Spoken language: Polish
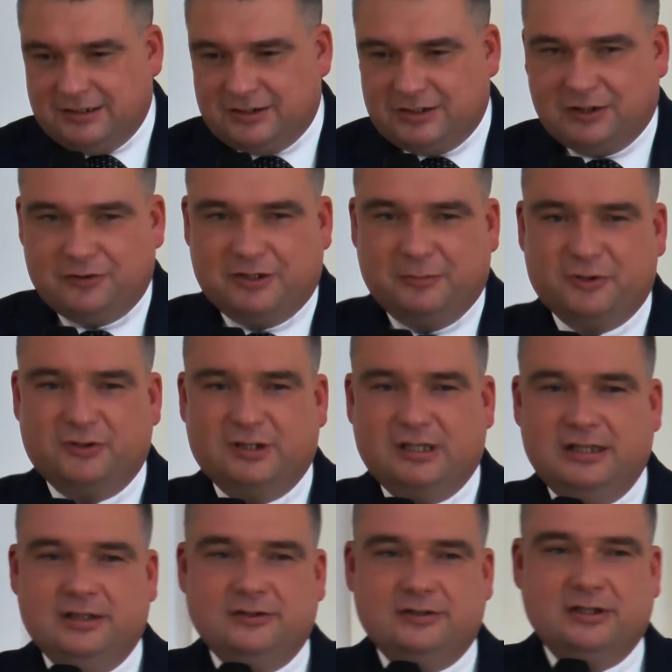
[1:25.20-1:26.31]
też jakoś
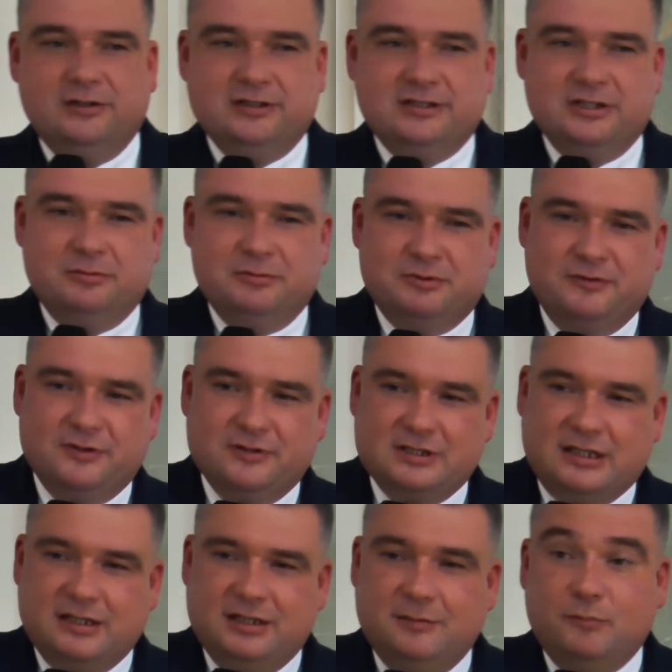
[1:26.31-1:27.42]
emocjonalnie do tego jesteśmy
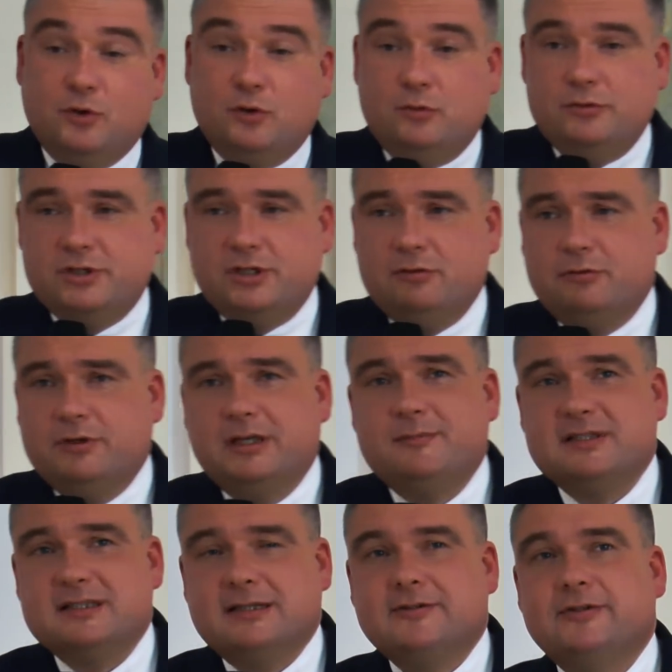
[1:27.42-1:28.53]
przywiązani. Bogu
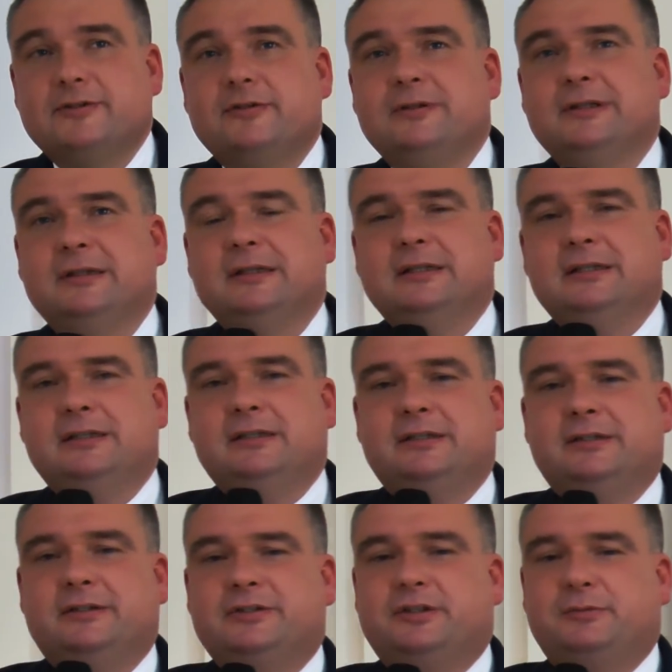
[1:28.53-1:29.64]
dziękujemy za to,
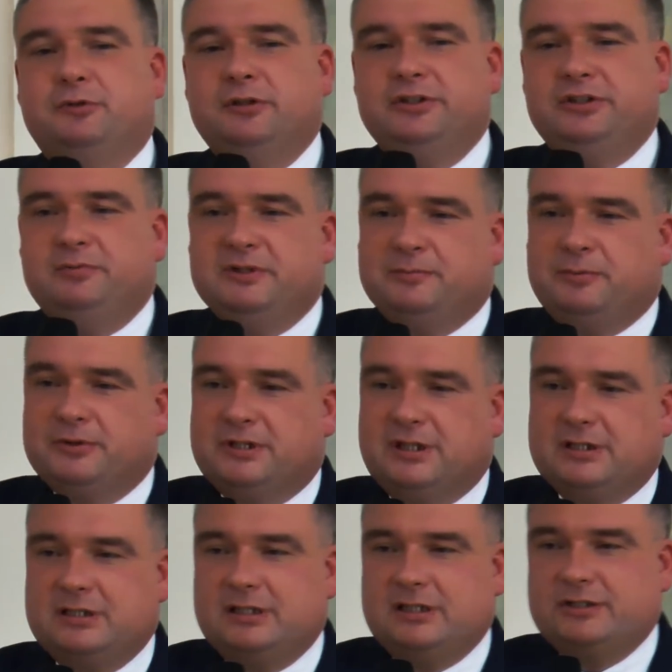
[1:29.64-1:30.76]
że mogliśmy
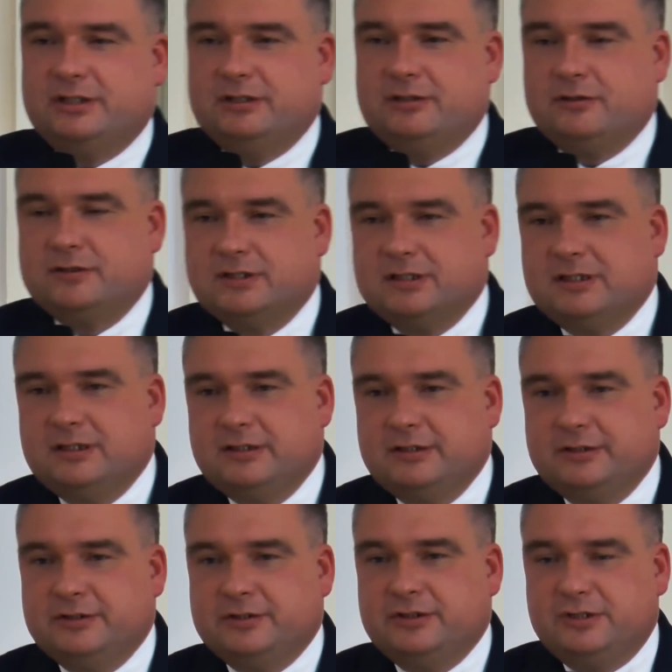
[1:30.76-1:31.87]
spotkać na naszej drodze
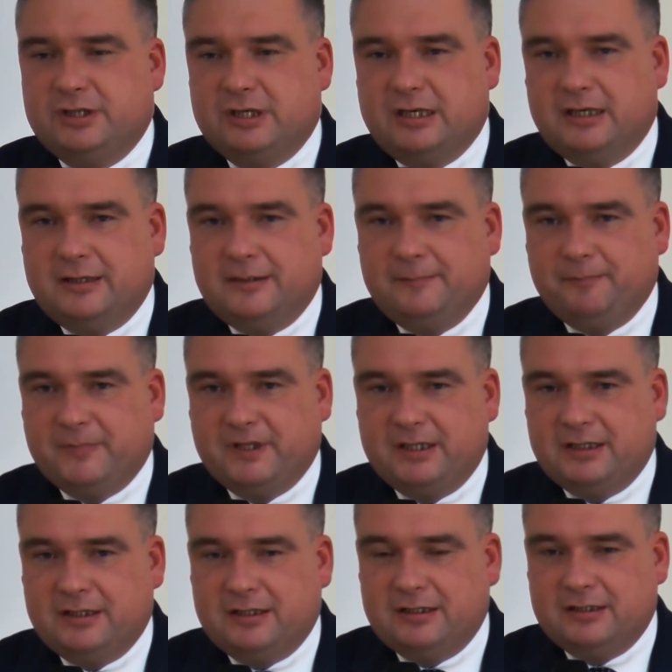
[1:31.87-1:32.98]
życia
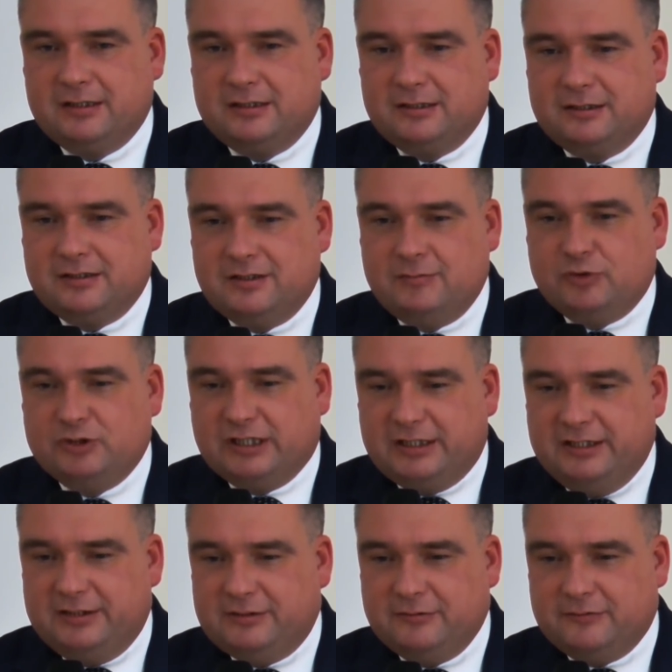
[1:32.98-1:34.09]

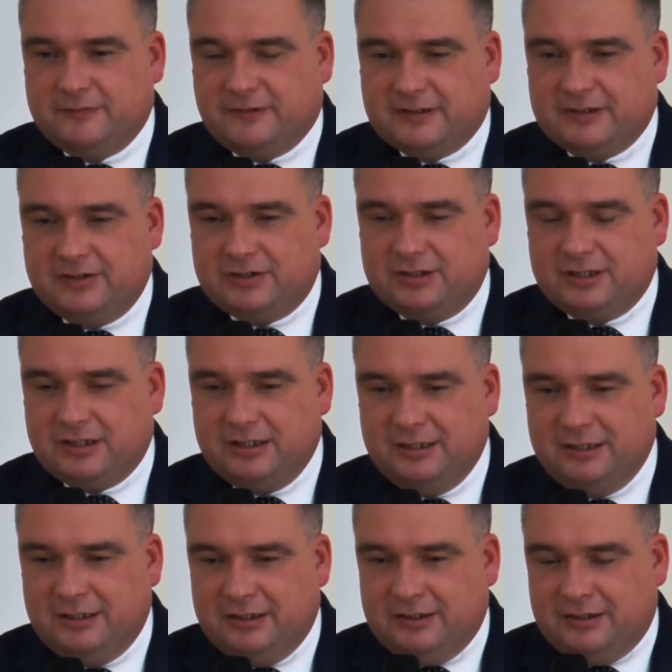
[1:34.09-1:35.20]
monarchistów faktycznie.
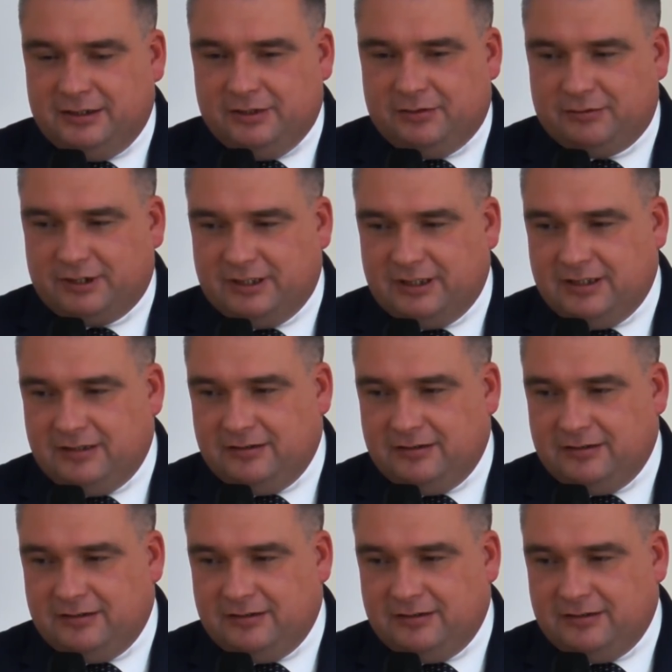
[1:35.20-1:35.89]
I tutaj